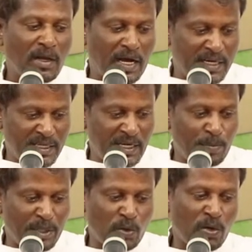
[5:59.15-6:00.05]
ஆகதான் இங்கே
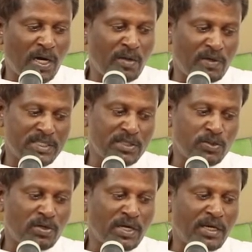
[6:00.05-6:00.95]
பதினோராவது வசனம்
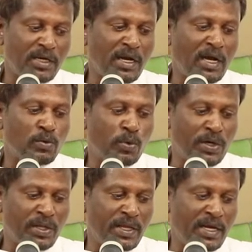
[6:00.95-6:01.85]
சொல்கிறாரு நான்
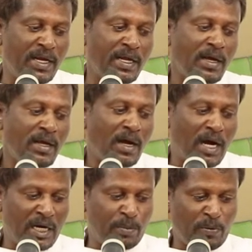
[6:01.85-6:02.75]
குழந்தைகளை
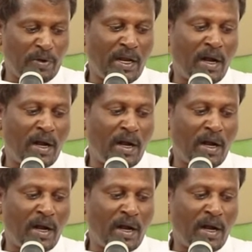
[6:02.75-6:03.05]
அனுப்புவேன்